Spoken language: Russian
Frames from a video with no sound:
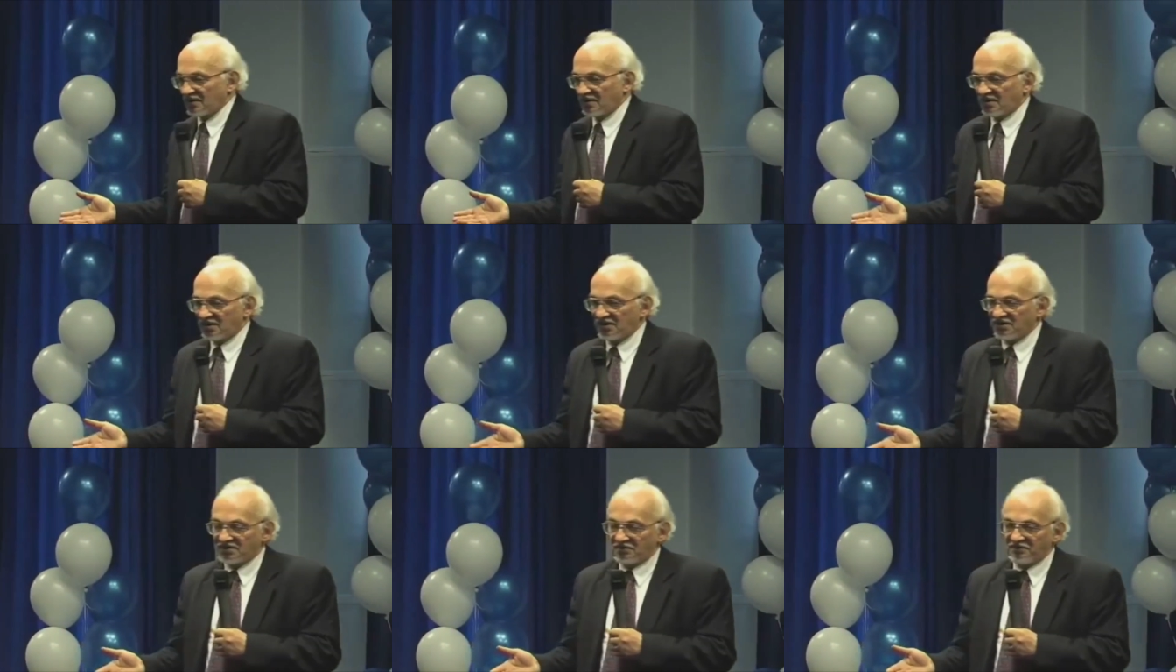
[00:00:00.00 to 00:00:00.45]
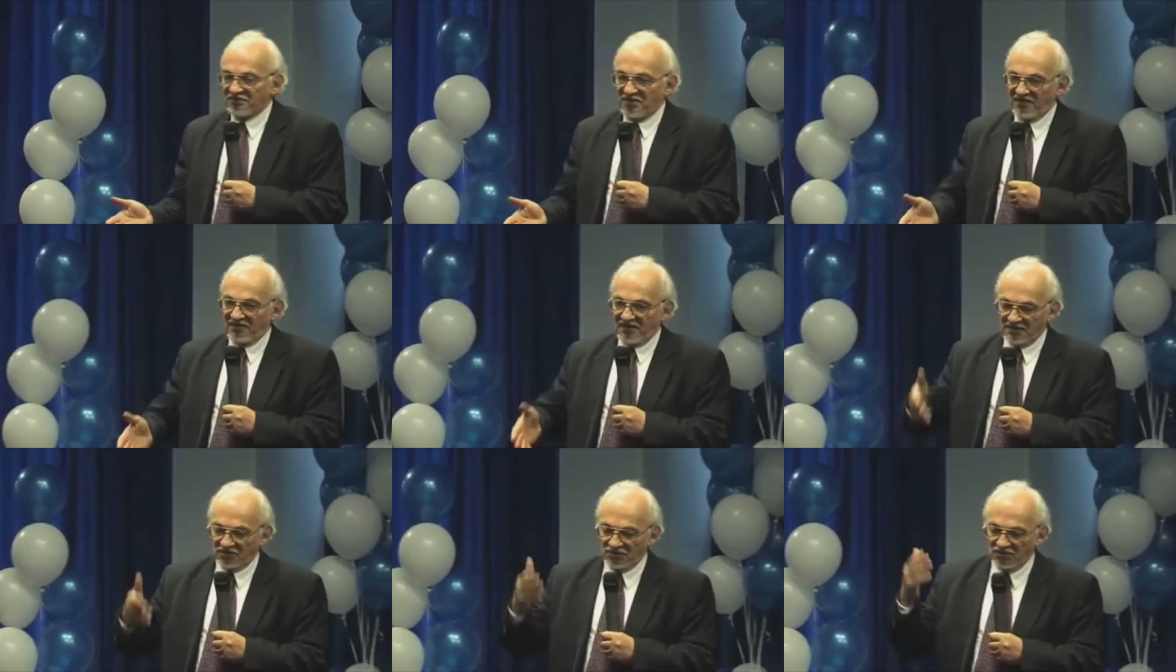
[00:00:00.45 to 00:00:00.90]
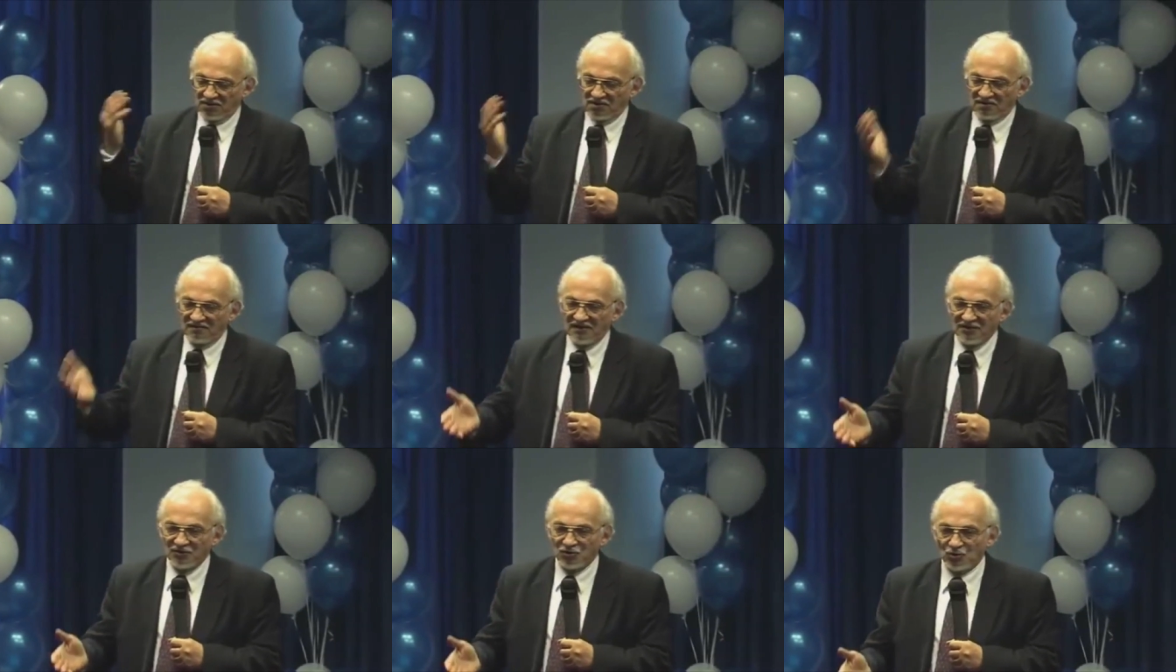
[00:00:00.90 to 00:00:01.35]
Крысам привязывают к
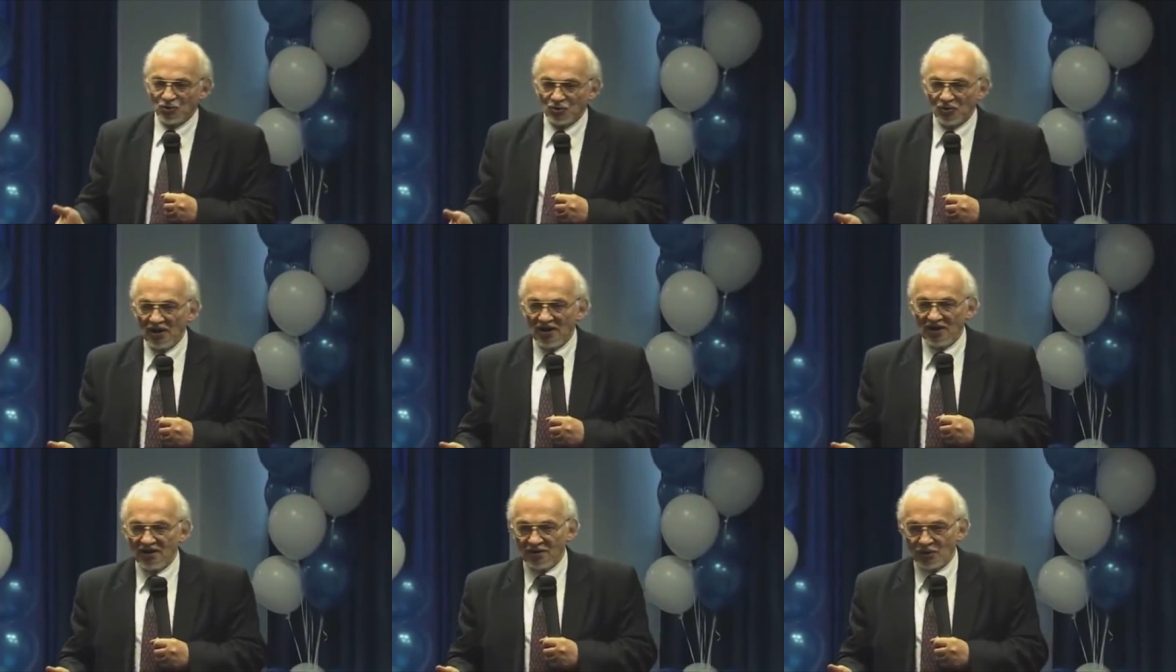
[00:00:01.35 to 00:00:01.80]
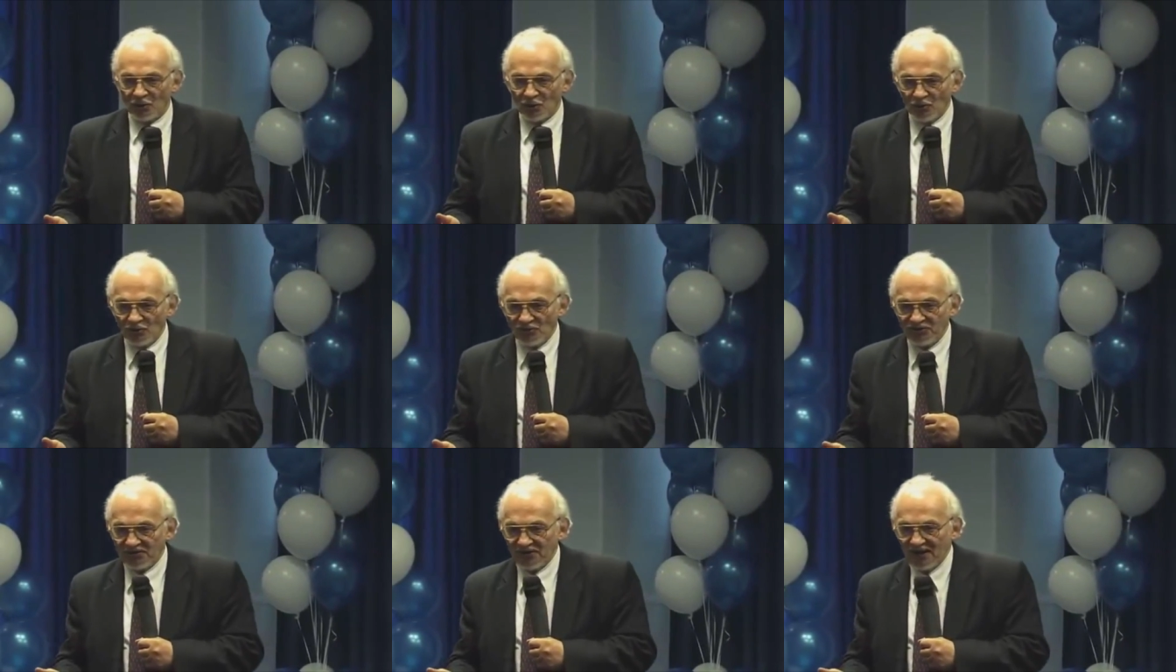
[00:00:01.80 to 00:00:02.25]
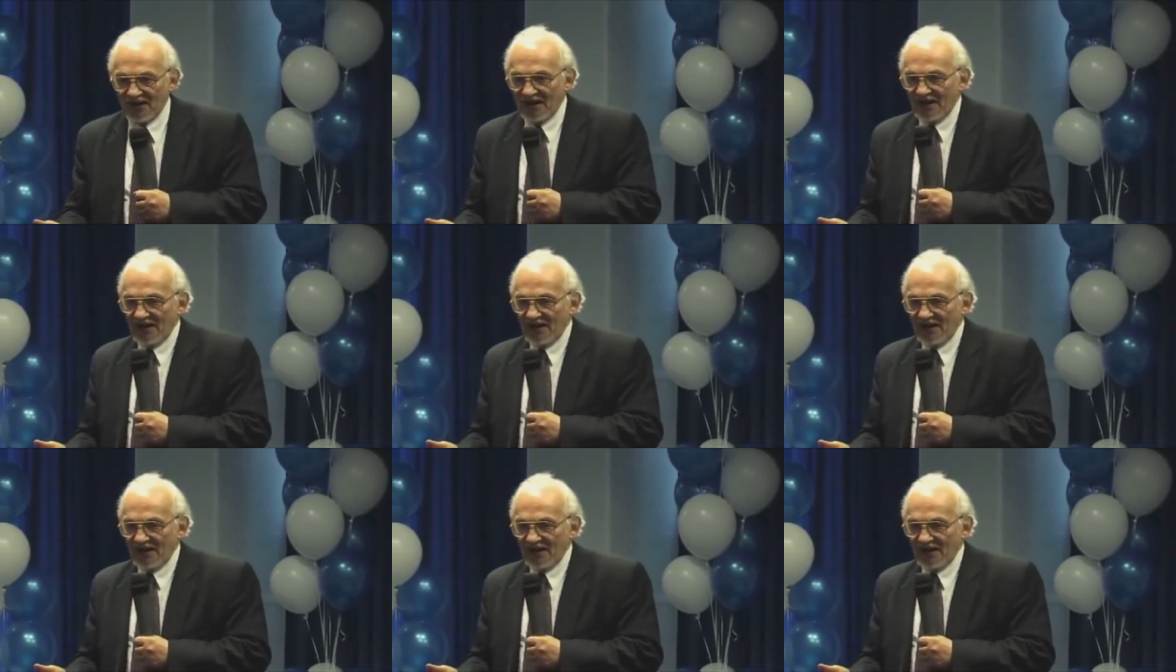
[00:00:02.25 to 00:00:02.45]
хвосту груз,